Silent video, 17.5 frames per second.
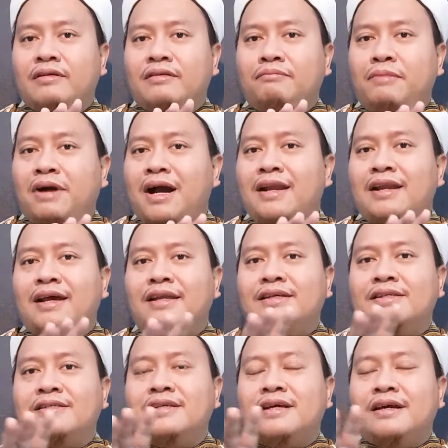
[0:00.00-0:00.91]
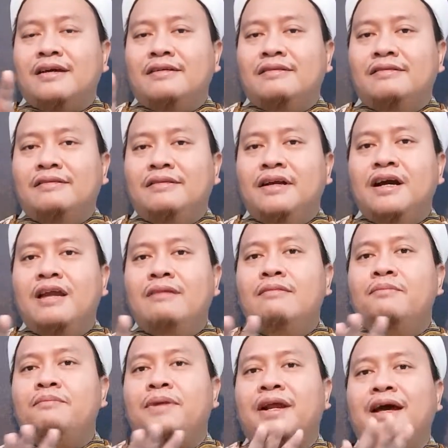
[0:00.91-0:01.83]
menganalisa dengan
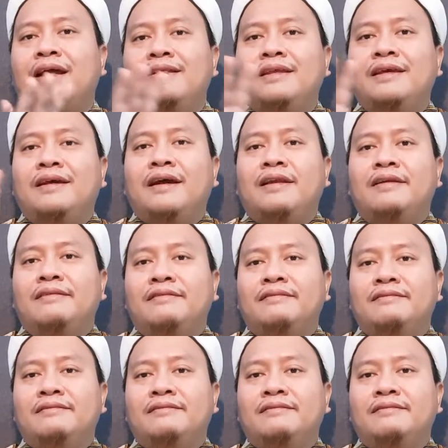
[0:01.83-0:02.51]
memperhatikan